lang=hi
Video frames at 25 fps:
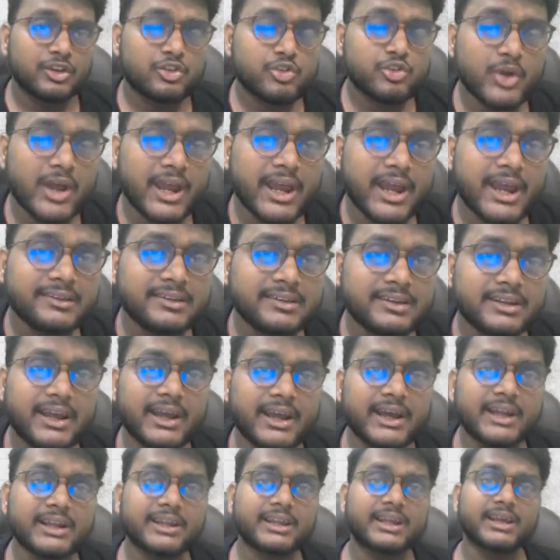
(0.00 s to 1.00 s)
स्वेज
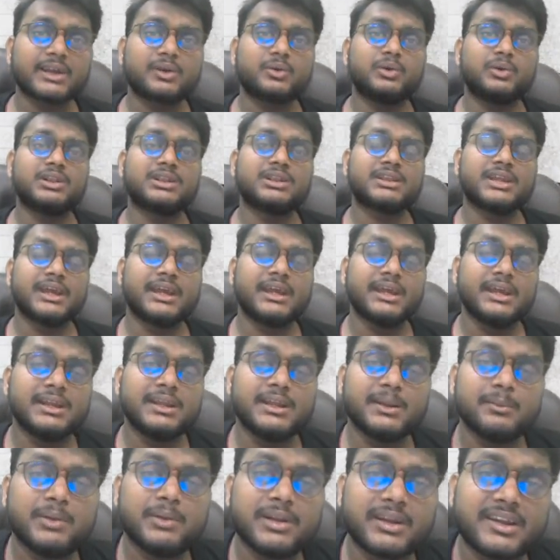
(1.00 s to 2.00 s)
नहर के खुलते ही
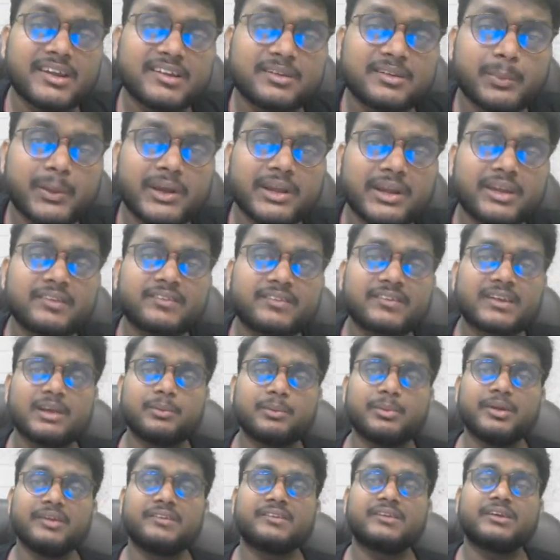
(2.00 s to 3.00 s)
निम्नलिखित में
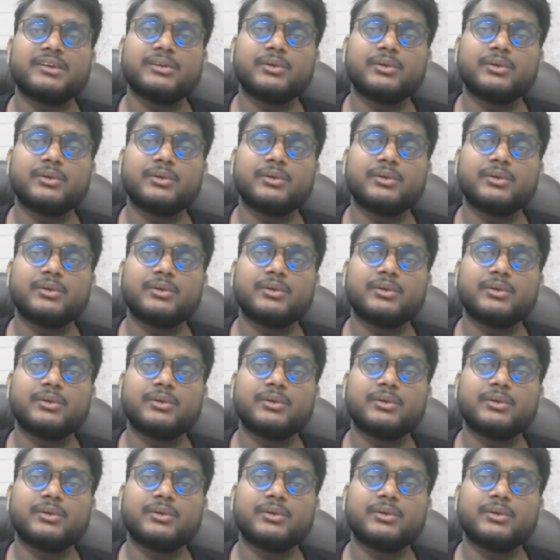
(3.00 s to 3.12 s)
किसके बीच